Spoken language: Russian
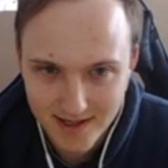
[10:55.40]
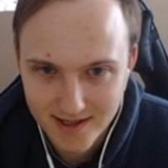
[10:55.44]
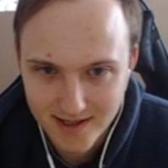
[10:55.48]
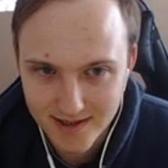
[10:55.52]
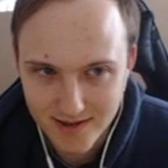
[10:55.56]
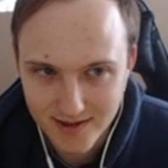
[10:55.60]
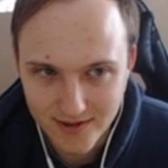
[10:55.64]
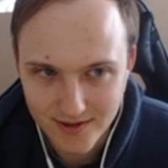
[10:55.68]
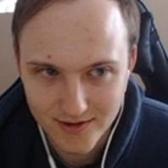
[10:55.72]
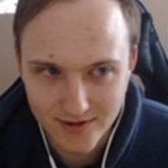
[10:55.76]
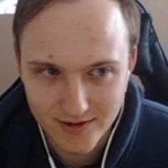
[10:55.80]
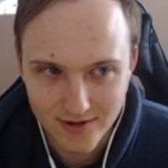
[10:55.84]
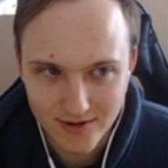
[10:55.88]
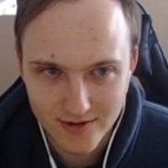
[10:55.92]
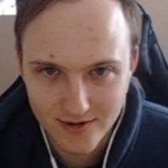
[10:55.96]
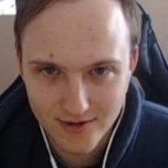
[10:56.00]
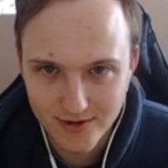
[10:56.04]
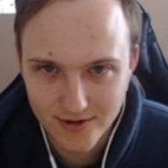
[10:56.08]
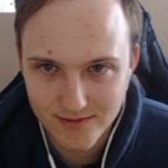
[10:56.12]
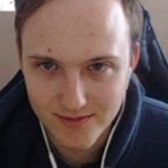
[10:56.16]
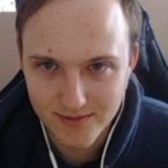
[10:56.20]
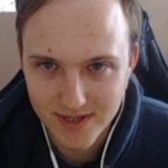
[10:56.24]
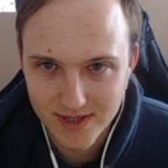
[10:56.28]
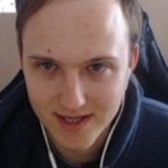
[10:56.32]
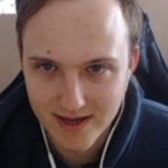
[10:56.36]
Но
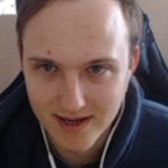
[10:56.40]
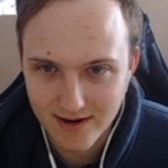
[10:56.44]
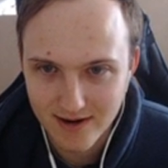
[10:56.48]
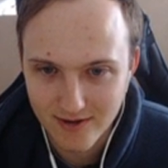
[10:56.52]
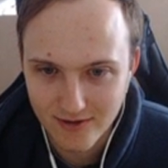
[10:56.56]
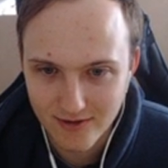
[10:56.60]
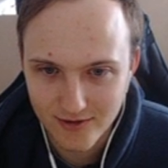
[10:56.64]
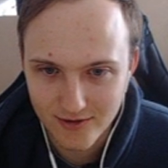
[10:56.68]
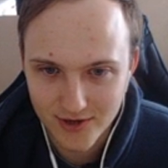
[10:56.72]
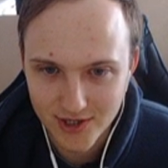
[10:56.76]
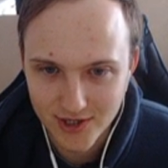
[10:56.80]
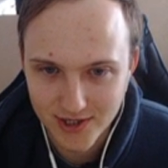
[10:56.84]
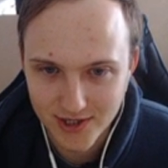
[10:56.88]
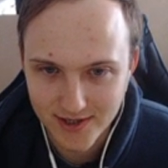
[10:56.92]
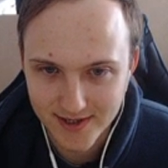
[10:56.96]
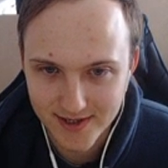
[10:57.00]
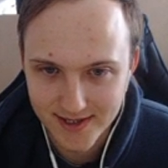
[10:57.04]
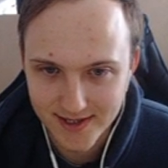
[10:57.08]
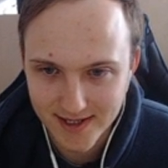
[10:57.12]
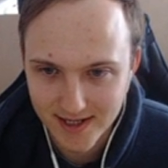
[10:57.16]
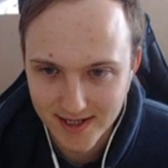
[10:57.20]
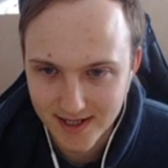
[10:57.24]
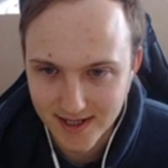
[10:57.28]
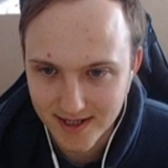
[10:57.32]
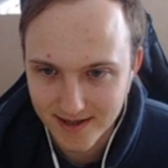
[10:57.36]
он меня очень
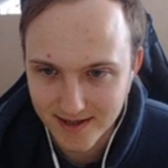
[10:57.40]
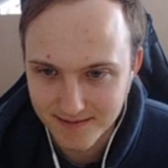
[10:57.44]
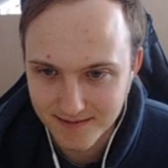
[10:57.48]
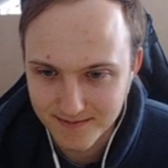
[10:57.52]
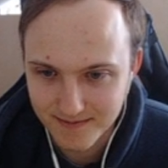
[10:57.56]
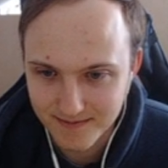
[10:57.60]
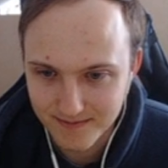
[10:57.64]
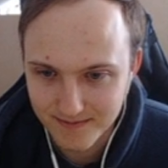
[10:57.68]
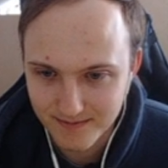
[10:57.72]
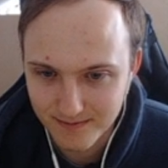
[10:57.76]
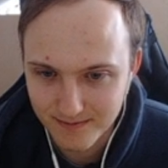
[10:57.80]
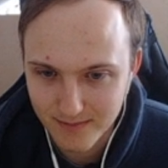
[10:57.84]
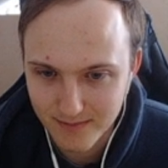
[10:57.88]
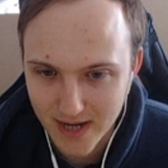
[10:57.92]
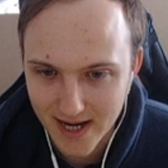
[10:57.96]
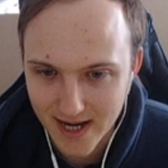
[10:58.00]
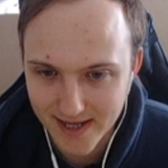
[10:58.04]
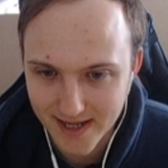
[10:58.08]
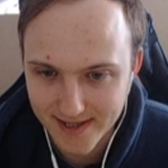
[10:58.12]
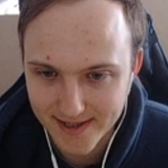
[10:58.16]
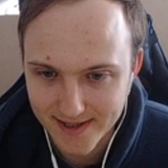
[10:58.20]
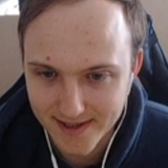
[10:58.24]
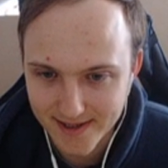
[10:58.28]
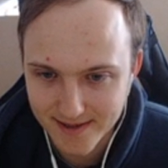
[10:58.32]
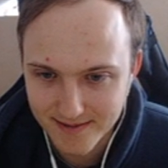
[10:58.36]
сильно
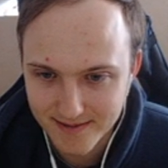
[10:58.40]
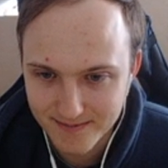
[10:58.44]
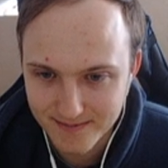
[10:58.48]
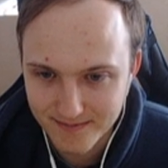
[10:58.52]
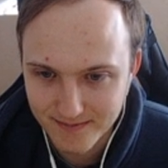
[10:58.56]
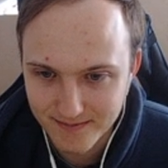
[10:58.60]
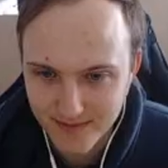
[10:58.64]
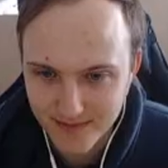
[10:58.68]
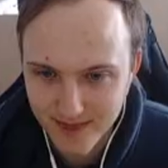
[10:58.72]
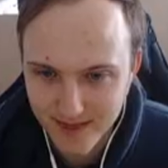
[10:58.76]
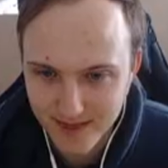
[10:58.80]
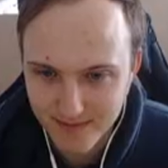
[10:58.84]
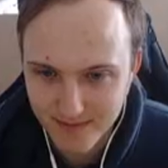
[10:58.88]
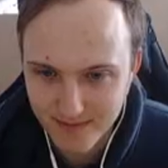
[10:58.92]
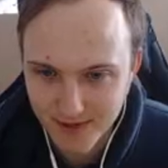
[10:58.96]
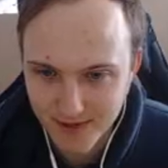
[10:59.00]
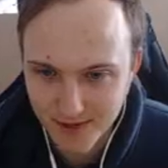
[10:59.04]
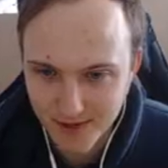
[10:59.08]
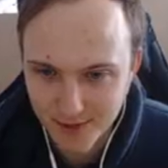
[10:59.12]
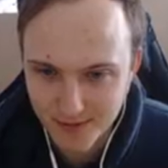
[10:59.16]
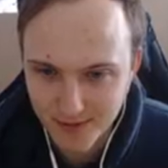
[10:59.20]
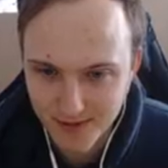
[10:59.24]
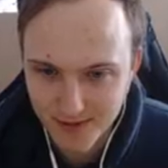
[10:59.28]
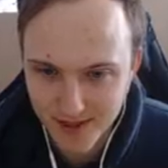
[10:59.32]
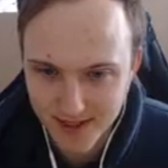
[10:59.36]
байтит. Прям
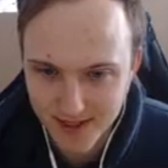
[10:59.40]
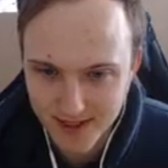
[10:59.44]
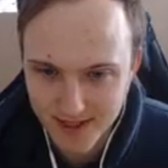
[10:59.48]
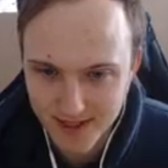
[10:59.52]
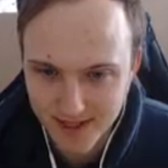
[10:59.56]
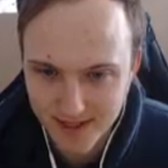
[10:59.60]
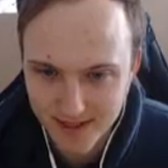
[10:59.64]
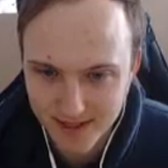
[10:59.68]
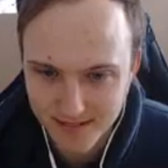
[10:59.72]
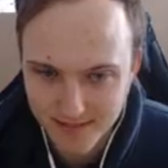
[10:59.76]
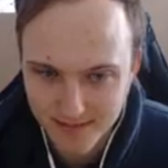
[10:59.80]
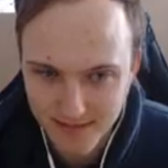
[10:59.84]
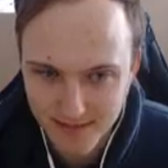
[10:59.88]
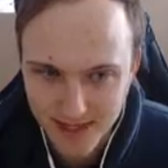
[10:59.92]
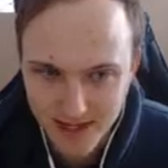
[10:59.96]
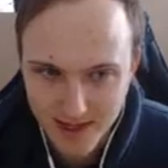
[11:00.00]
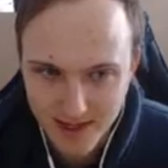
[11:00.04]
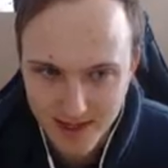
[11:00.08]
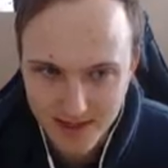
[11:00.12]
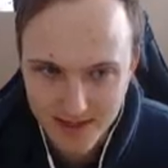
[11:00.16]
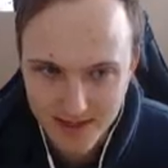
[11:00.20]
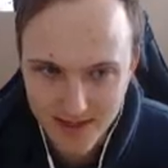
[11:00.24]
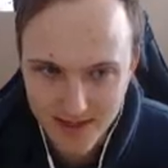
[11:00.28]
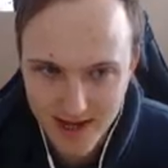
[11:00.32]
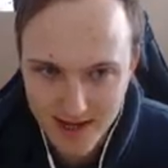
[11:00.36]
безумно сильно.
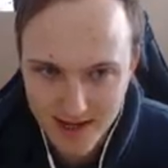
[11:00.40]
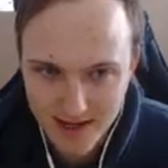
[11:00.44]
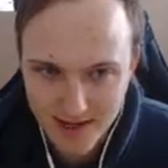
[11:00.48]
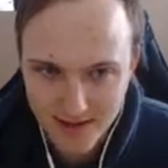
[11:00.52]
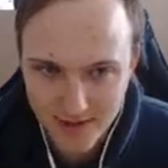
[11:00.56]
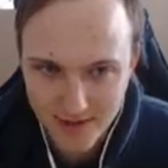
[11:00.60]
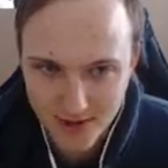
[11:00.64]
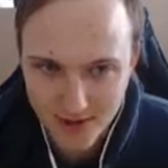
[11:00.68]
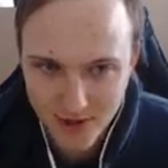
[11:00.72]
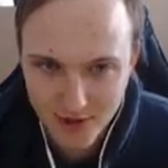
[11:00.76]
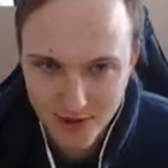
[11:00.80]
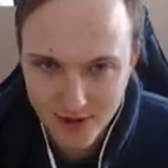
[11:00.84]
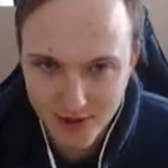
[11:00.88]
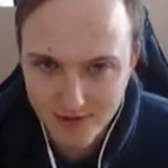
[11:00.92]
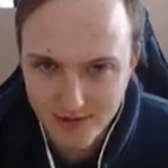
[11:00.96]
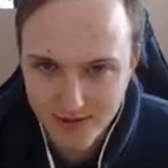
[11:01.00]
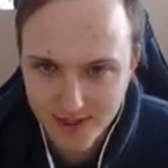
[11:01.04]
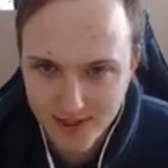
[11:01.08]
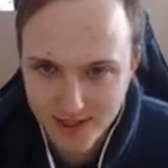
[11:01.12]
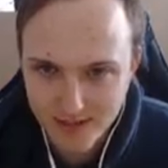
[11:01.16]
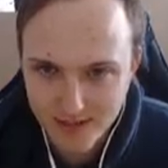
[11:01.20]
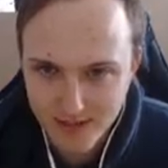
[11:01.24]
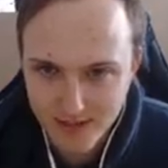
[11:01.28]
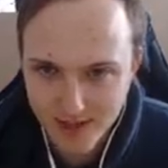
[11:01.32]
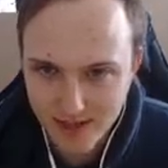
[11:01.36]
Так, ну что, мы
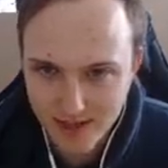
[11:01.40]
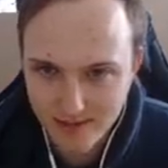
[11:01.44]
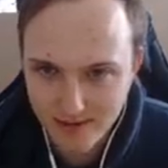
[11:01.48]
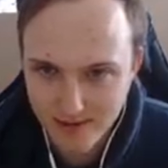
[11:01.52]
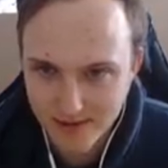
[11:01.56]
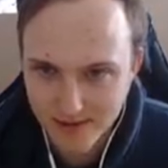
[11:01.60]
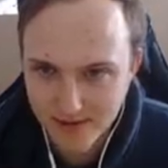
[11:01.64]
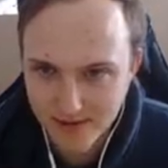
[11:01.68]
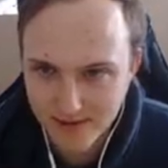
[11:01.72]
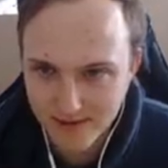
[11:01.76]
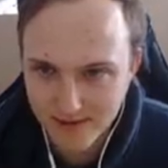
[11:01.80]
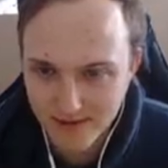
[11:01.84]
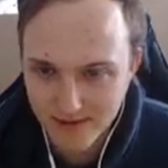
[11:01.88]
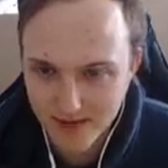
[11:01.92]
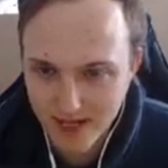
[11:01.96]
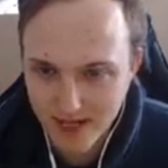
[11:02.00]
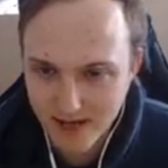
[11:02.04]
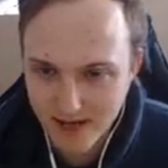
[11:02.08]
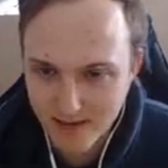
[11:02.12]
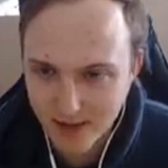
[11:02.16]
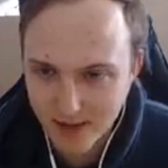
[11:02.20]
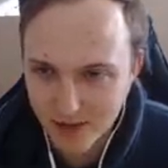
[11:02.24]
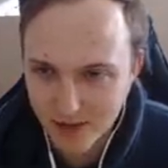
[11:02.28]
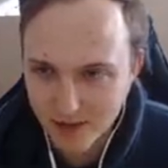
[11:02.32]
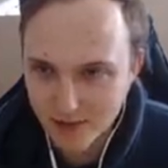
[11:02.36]
запикиваемся в
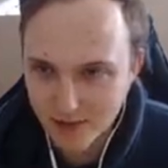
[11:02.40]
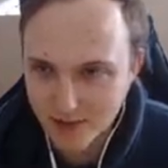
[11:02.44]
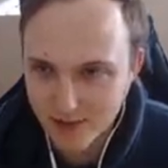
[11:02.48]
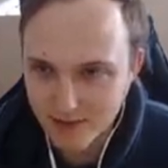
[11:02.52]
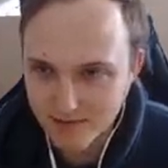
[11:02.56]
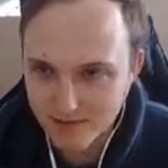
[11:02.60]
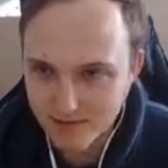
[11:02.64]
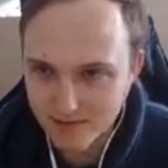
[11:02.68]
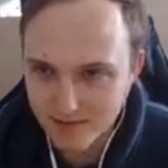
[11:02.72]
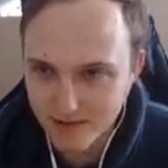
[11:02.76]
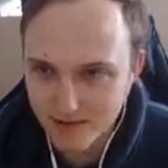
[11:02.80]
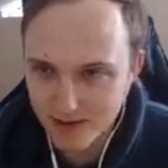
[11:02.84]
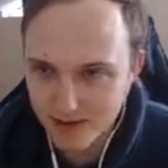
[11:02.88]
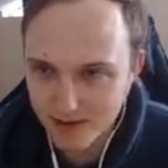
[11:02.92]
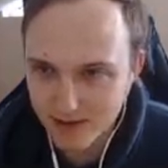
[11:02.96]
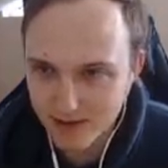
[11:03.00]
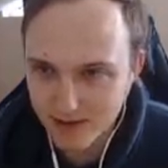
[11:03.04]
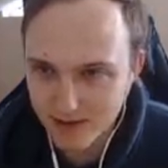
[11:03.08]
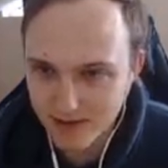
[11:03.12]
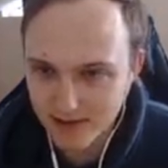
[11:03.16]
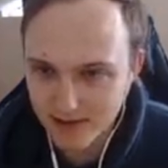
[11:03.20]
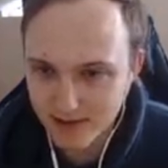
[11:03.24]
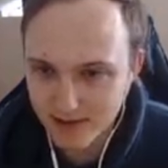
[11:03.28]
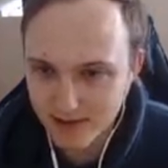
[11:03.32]
ДМочку. Э,